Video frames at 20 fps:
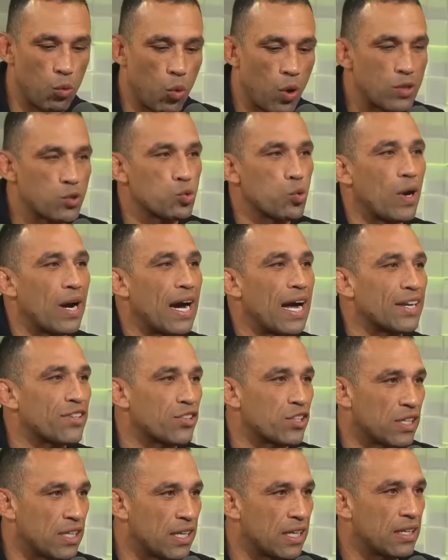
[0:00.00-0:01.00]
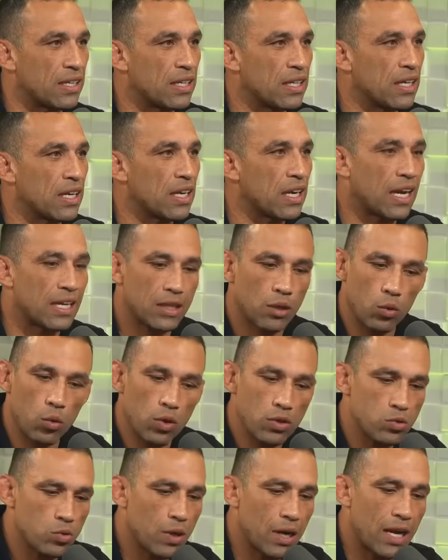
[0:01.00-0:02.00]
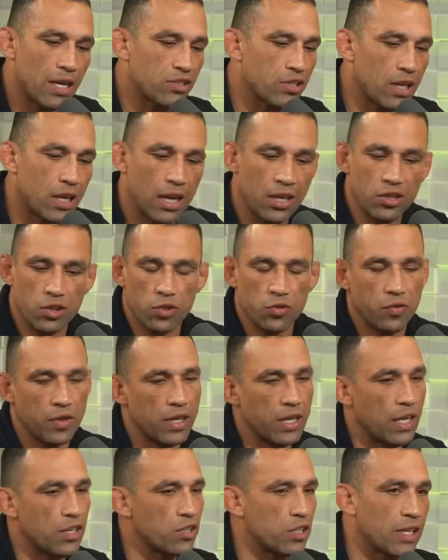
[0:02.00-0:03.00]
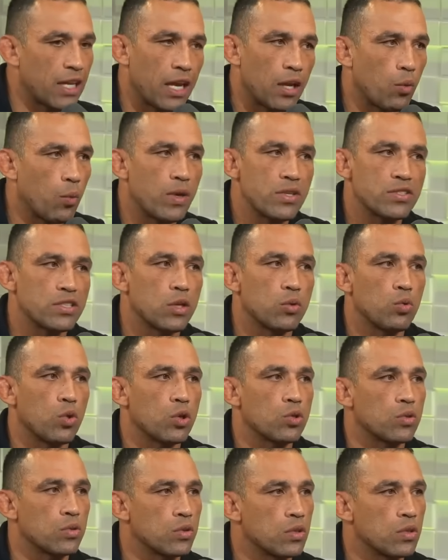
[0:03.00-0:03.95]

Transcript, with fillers: com a sua arte, né? É. Cada um com a sua arte. Era arte diferente. Era, era o combate